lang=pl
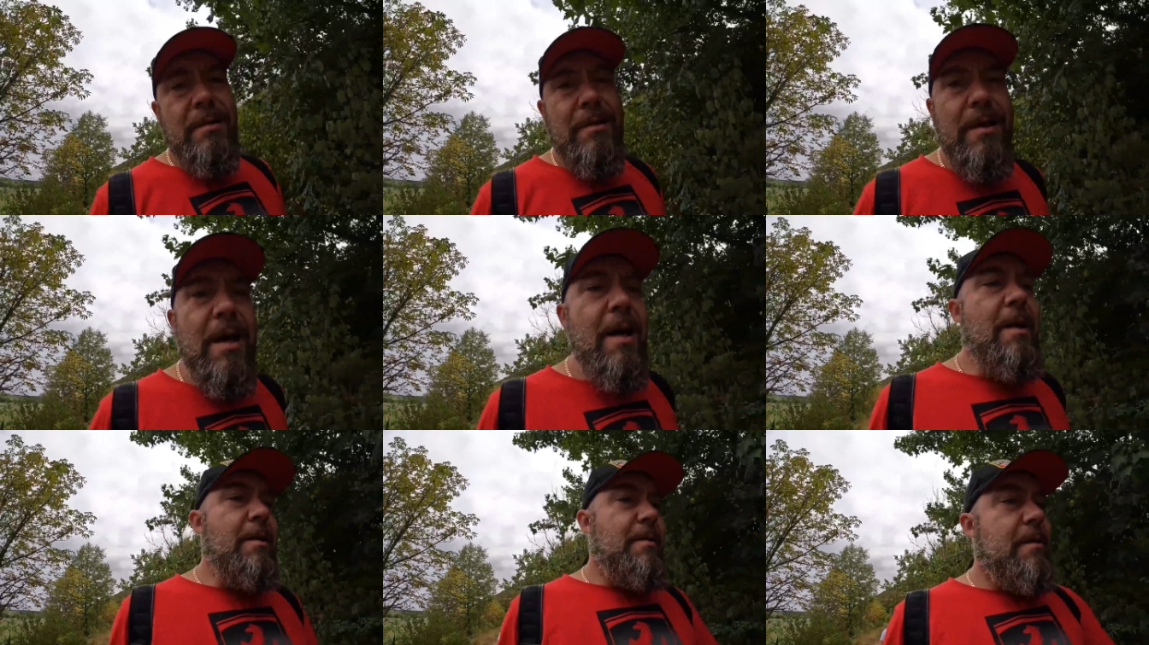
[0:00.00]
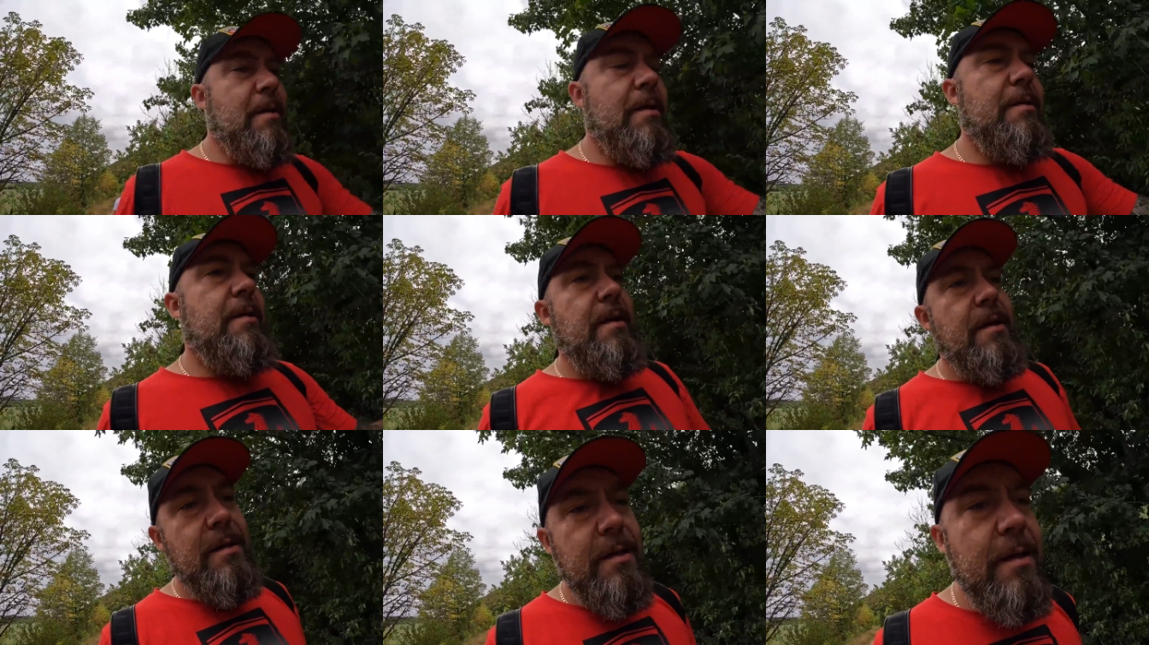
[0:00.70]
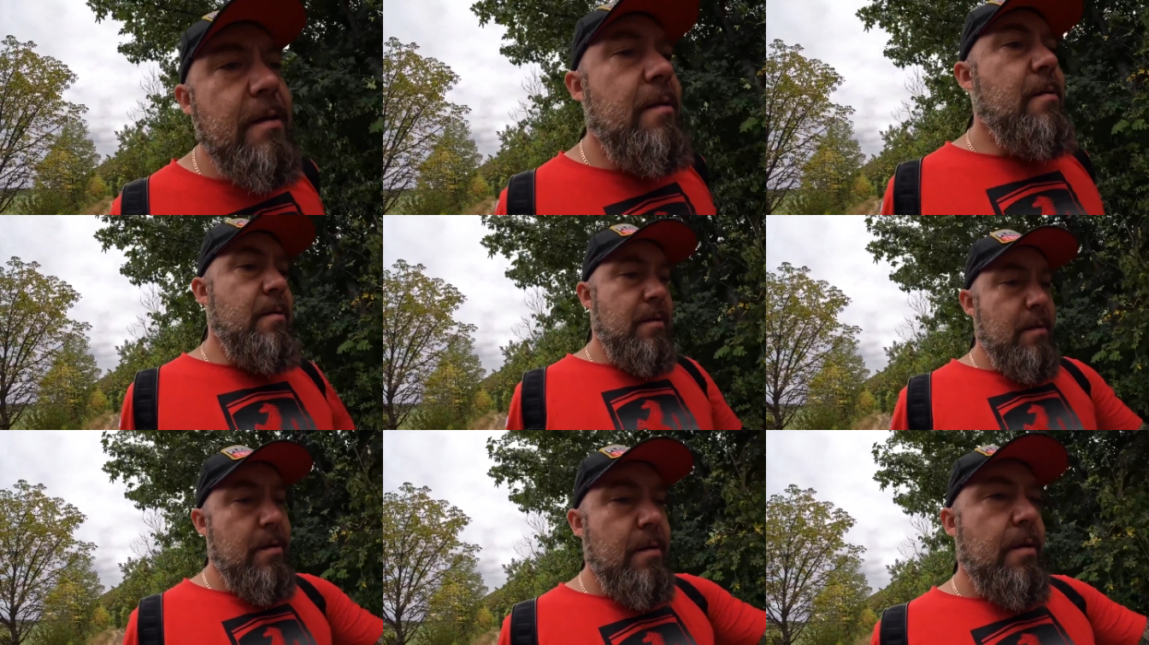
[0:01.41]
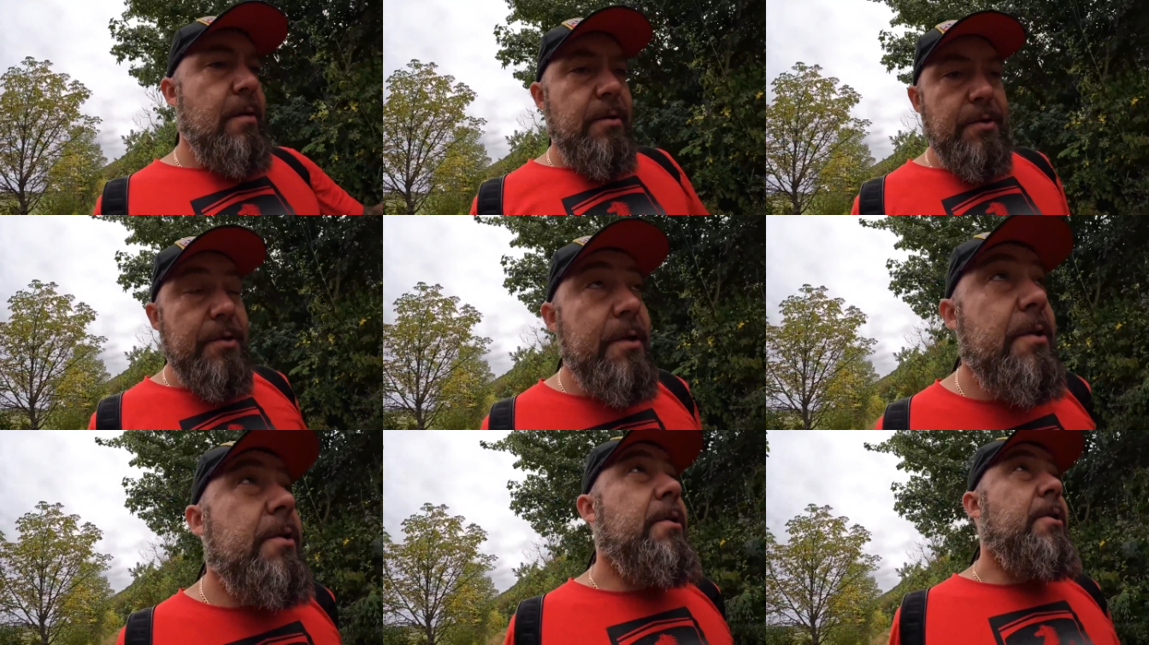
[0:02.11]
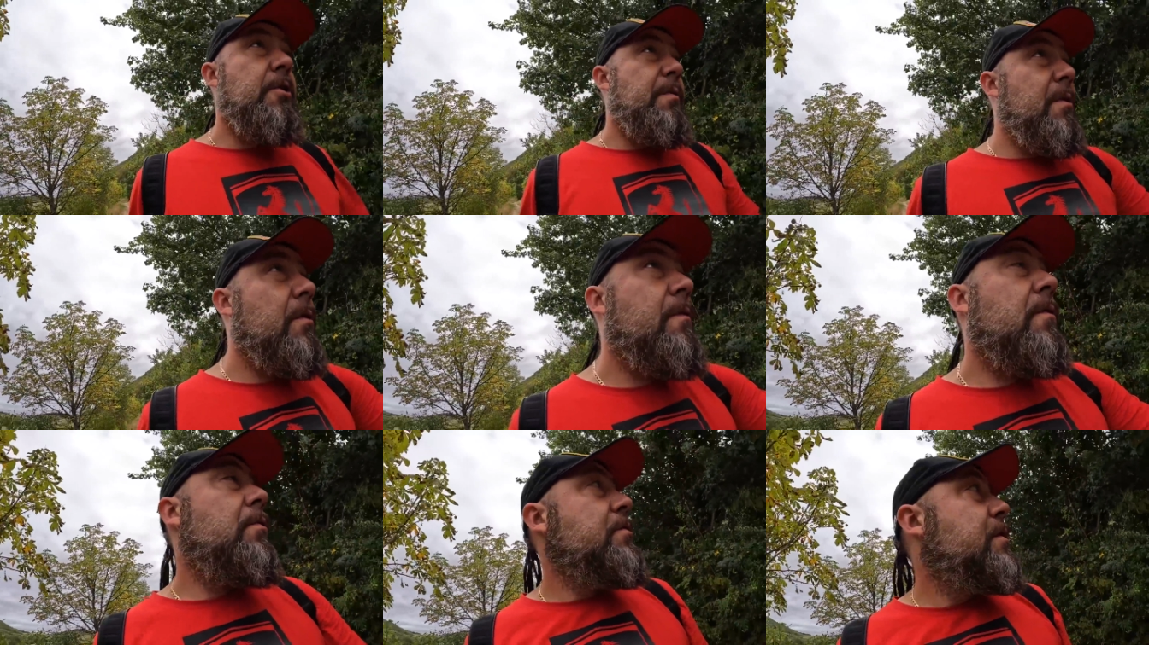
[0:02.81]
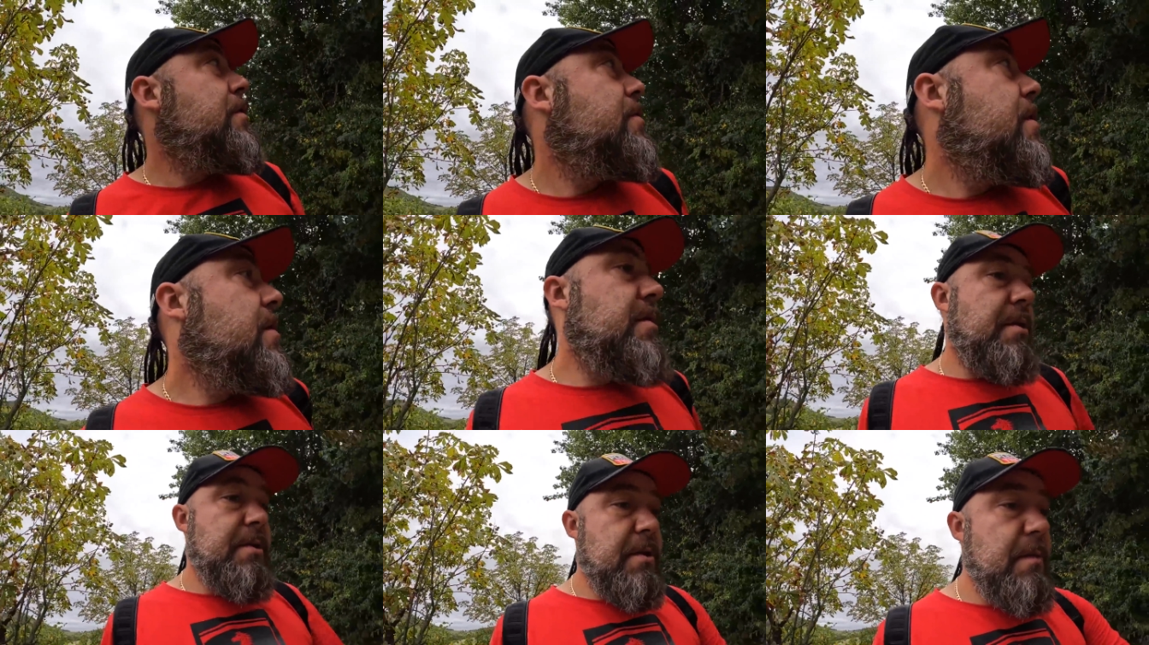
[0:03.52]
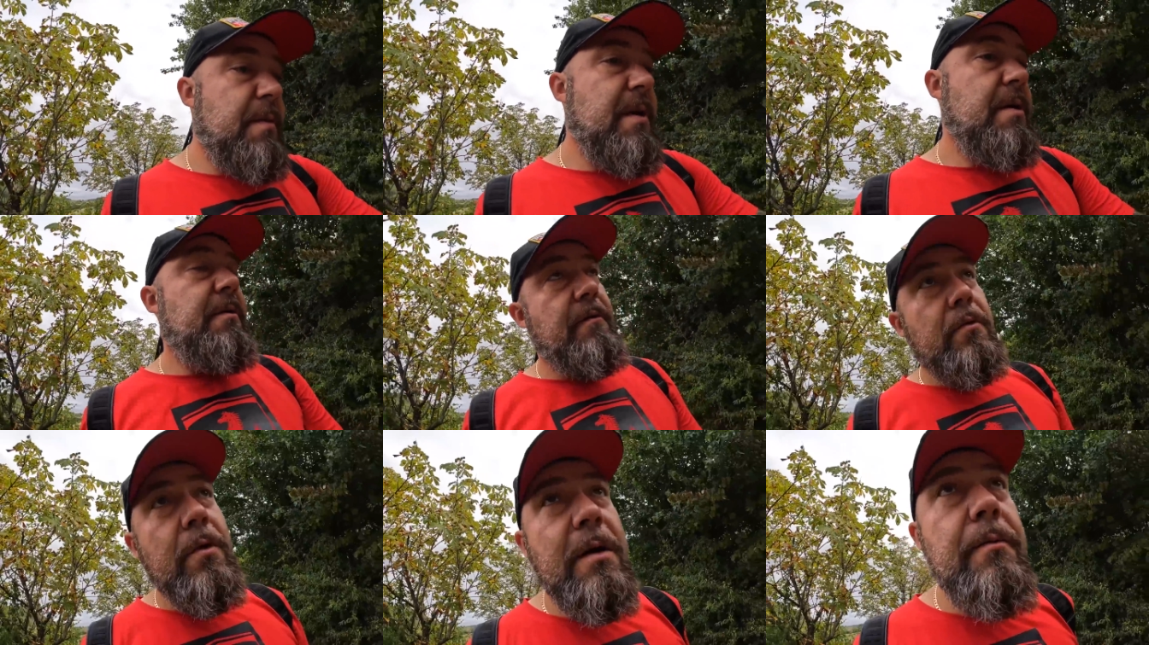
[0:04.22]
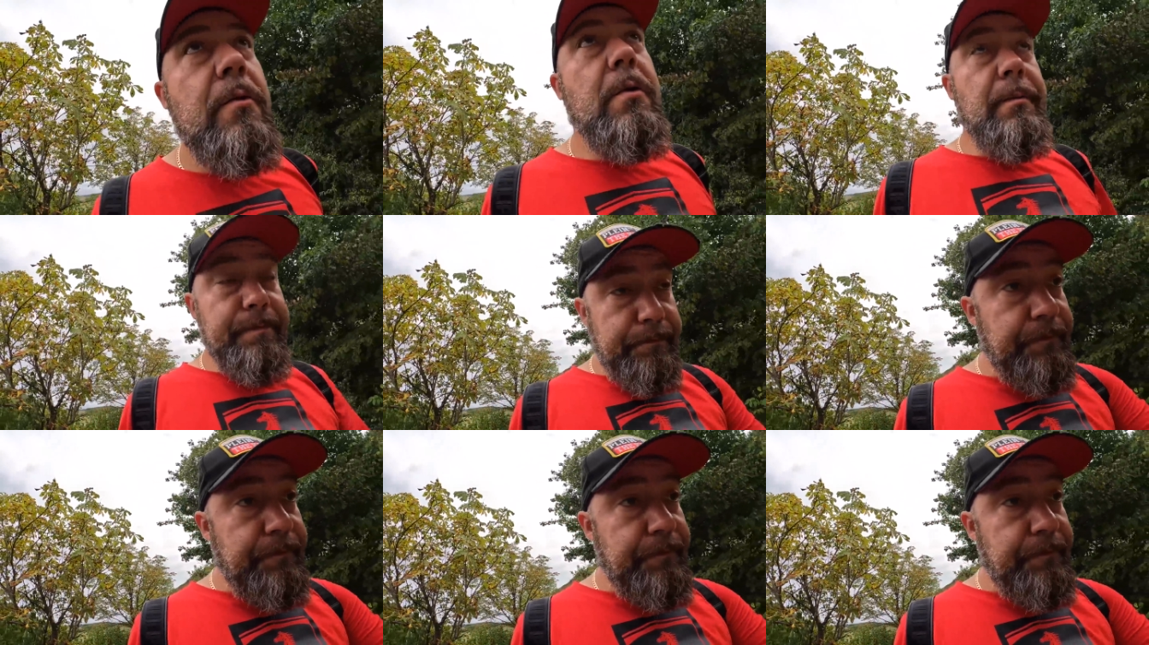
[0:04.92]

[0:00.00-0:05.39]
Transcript: Chcieli czy nie chcieli. 36 minut w dół, czyli 45 w górę było.